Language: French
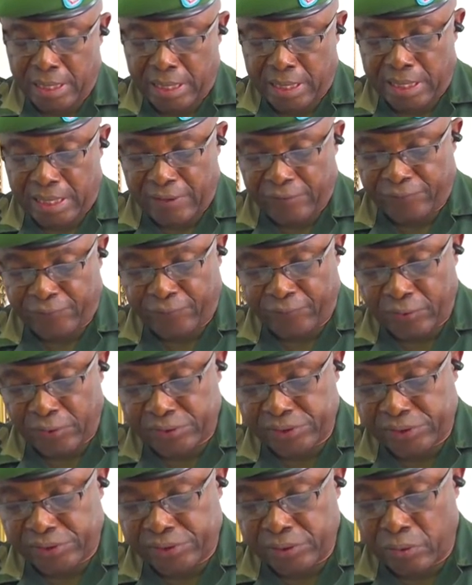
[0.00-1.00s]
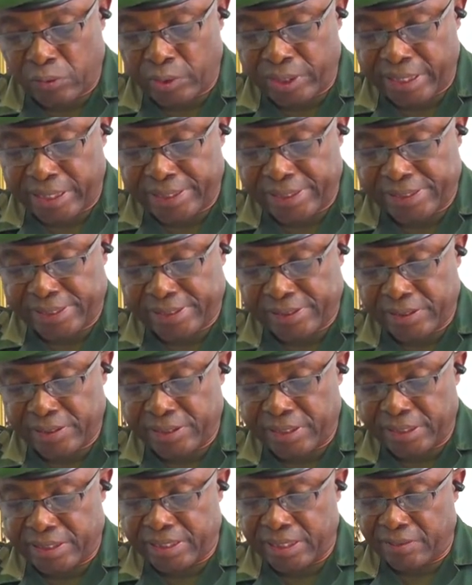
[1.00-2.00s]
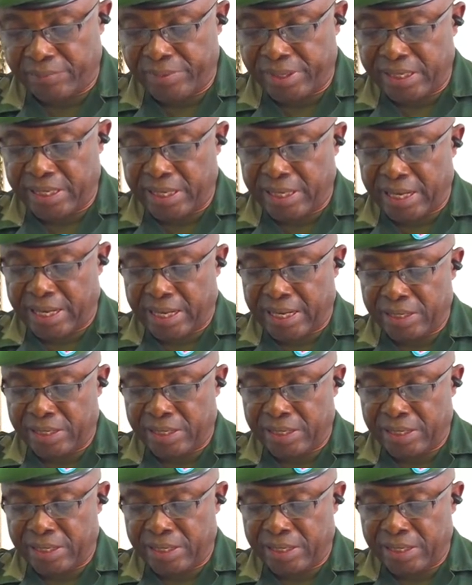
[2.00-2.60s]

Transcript: les forces loyalistes déterminées